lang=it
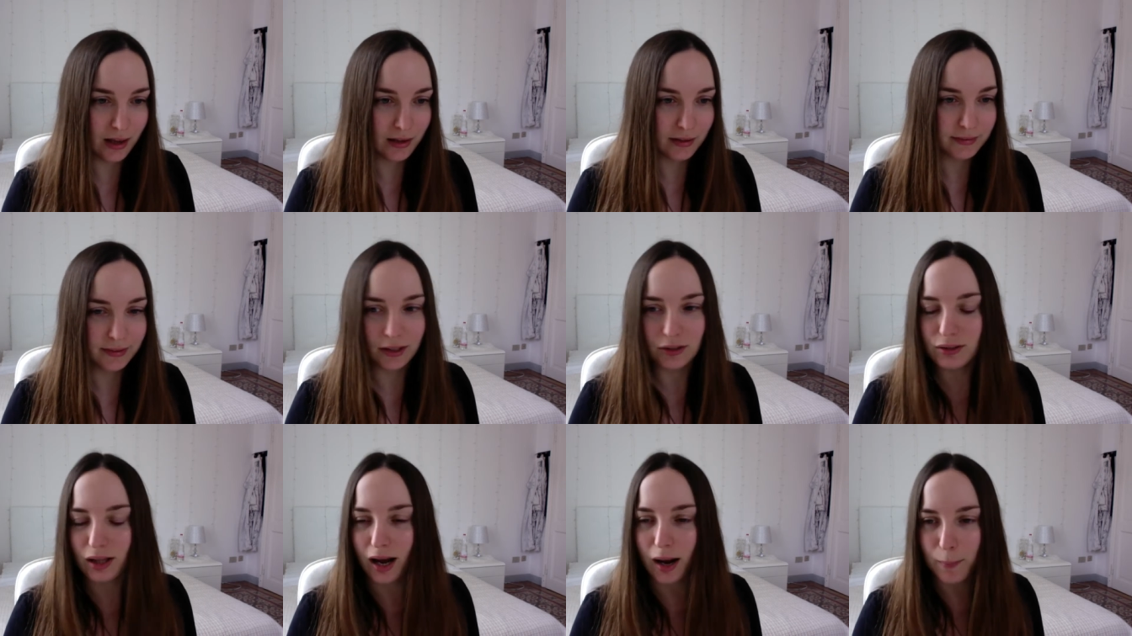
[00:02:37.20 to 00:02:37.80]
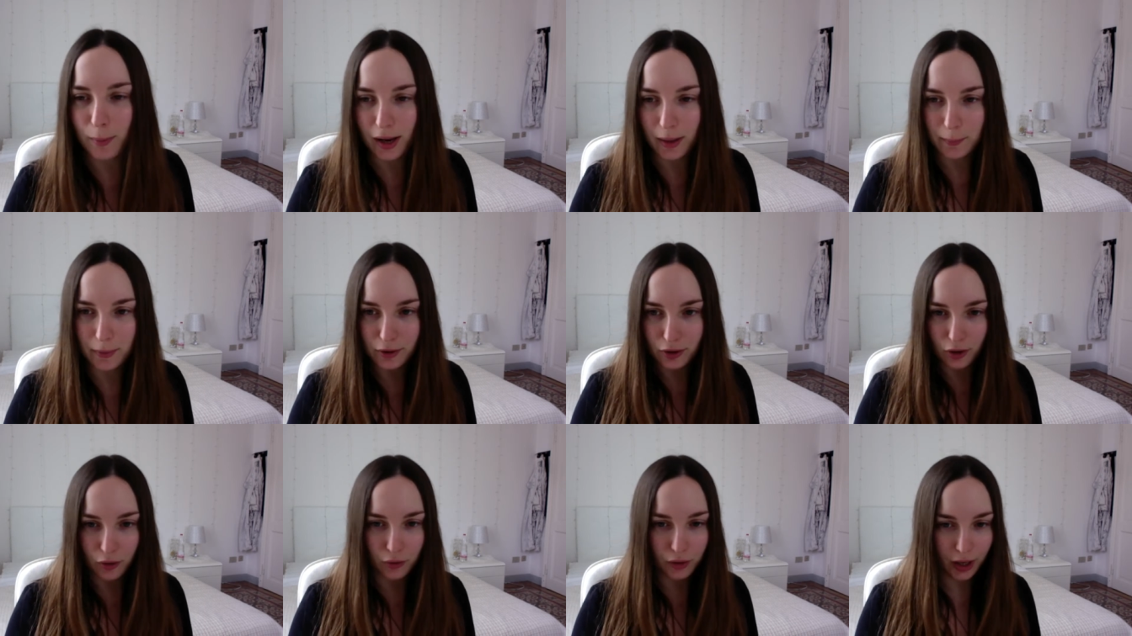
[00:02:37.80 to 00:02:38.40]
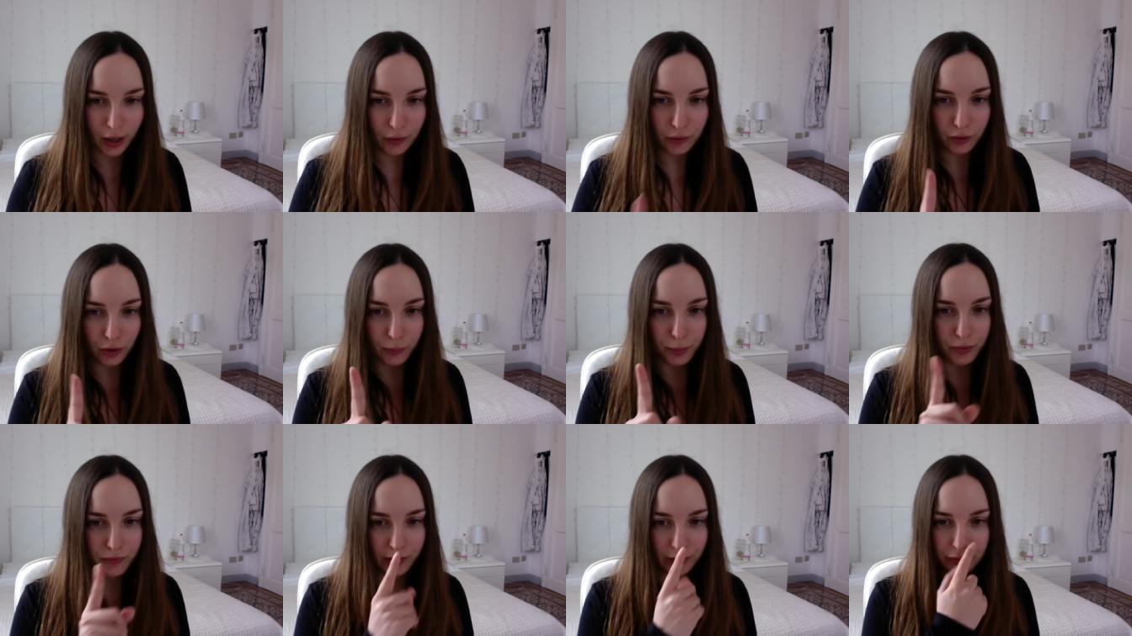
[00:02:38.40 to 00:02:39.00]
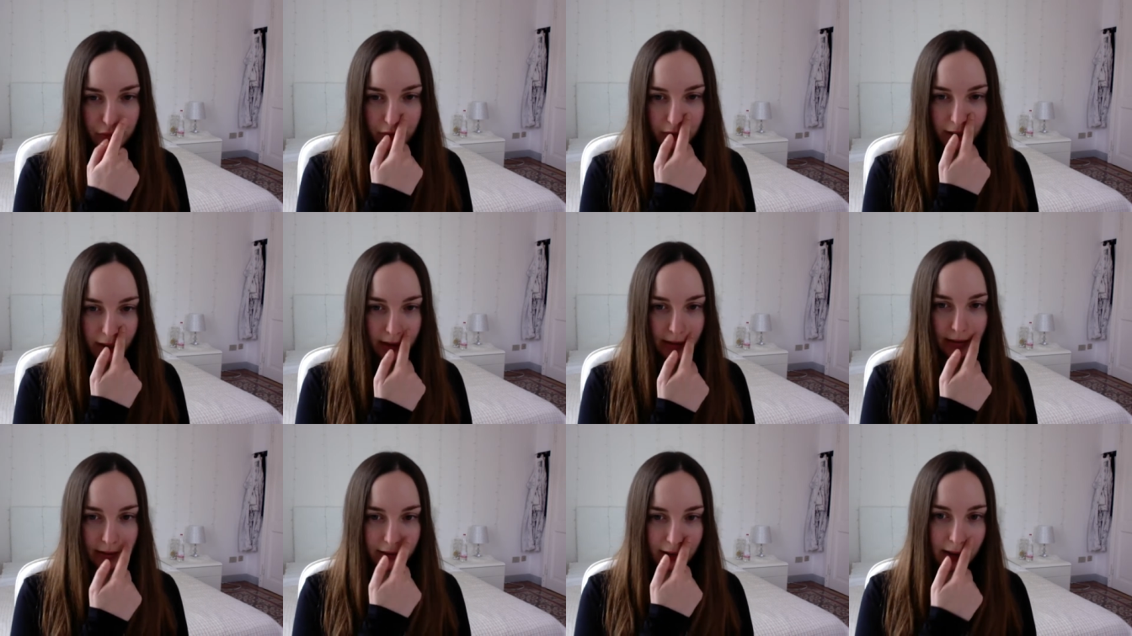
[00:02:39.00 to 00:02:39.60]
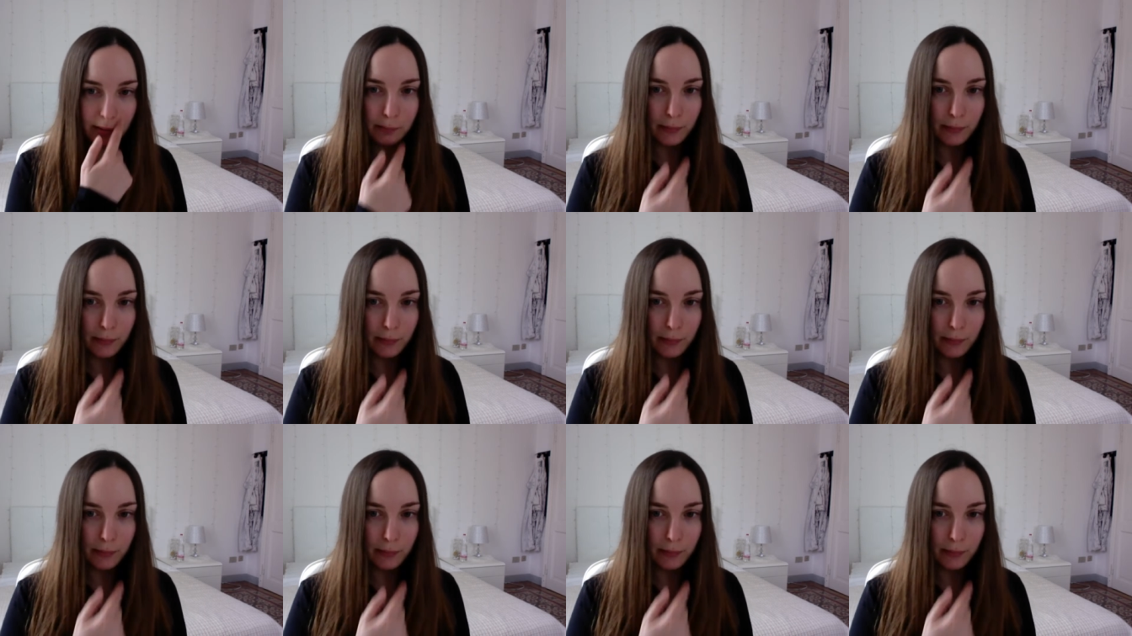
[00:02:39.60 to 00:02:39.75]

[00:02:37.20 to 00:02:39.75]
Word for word: Diego Dalla Palma io ancora non ho provato niente,